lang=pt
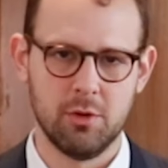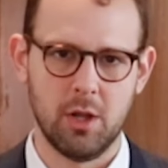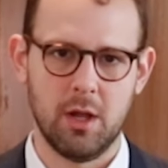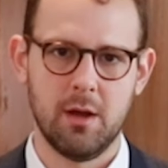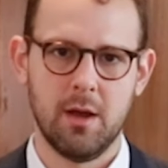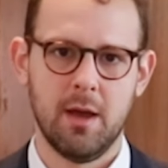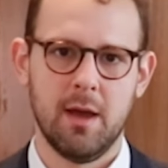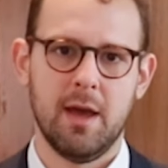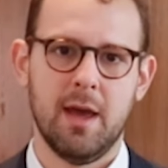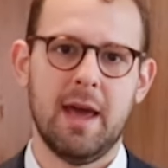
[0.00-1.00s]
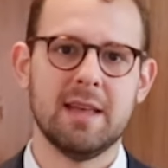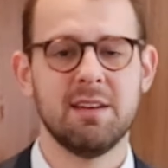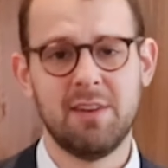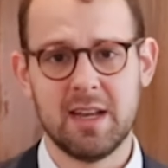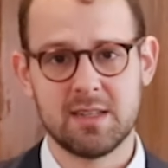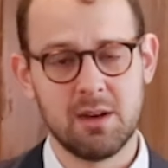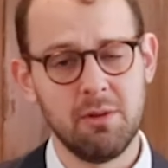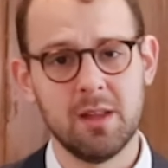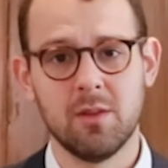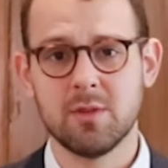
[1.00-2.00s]
do dólar. Essa
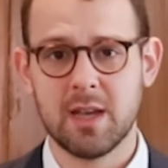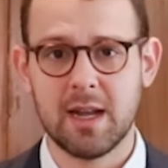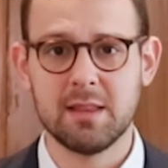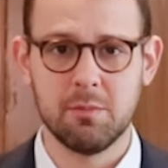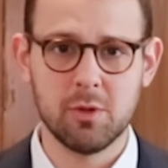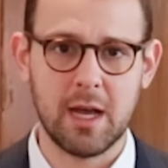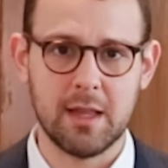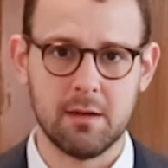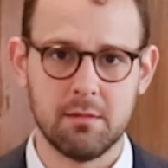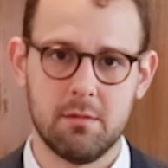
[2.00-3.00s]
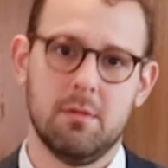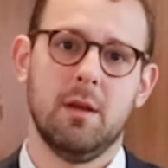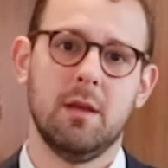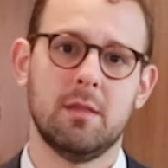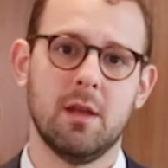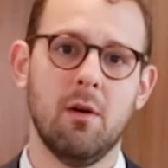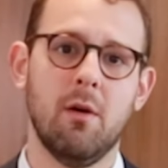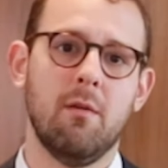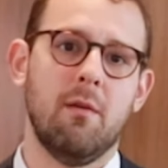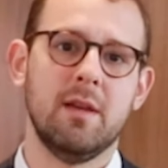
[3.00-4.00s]
variação ela não será tributada.
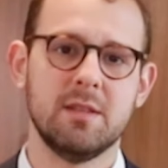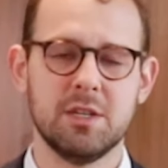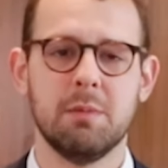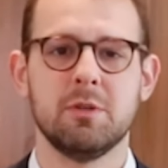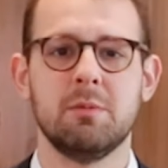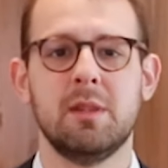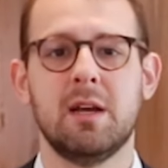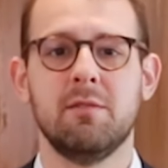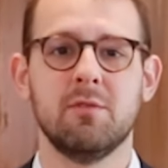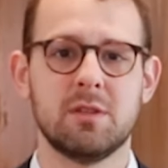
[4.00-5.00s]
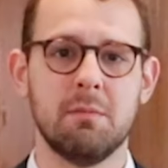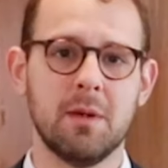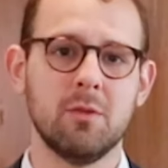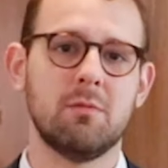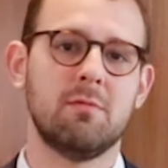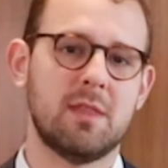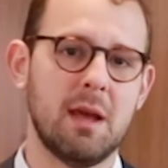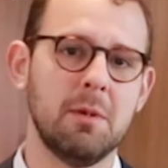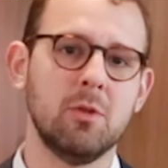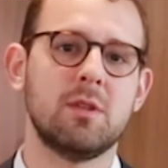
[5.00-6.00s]
Então existe a possibilidade de você ter
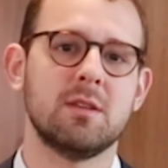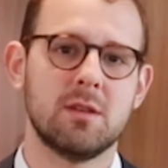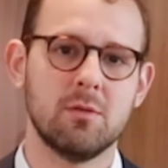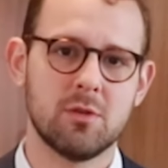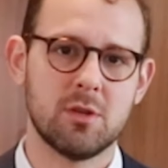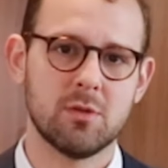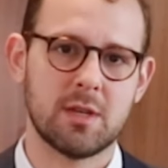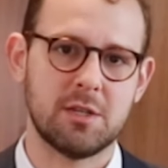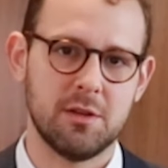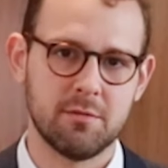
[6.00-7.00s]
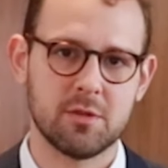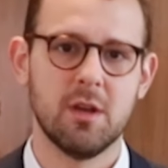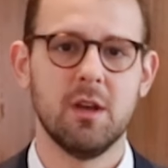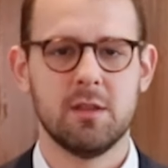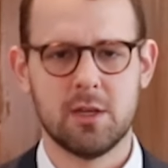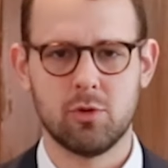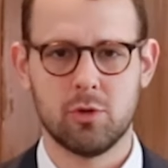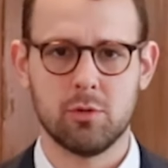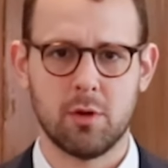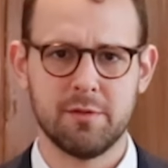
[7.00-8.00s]
a manutenção dos seus ativos na sua
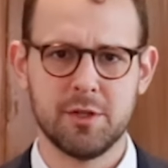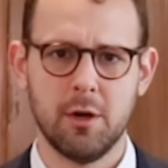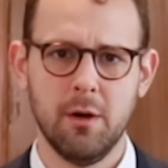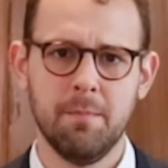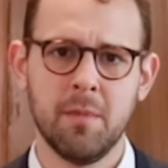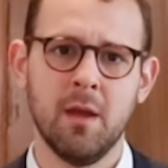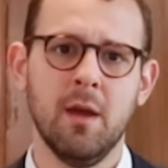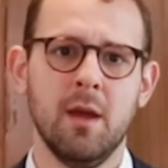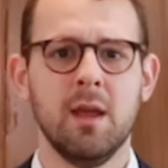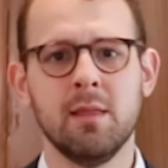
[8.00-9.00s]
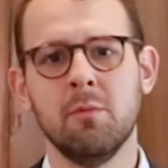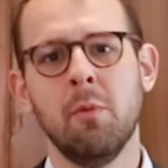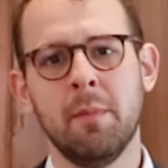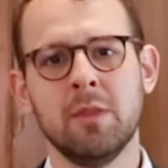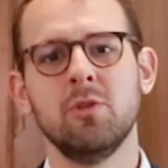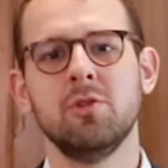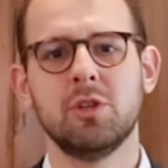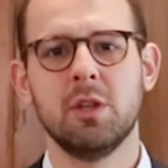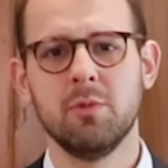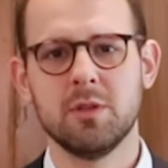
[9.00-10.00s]
estrutura offshore e no momento de
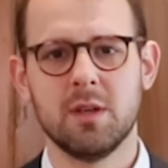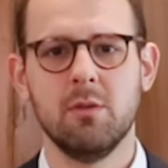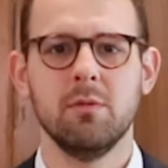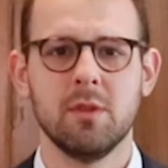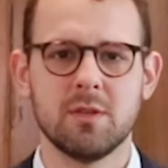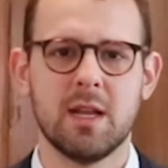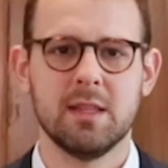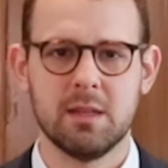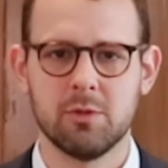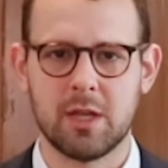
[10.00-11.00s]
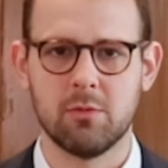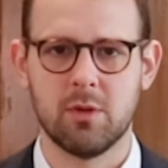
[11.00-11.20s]
distribuição não será tributado